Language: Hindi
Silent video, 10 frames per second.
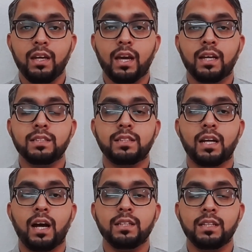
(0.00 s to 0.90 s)
कि किस
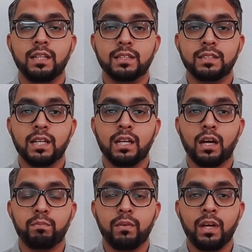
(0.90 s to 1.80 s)
तरह से इंसान
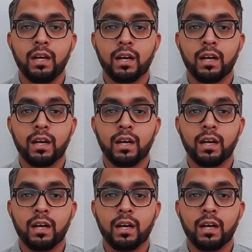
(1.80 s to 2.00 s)
अपने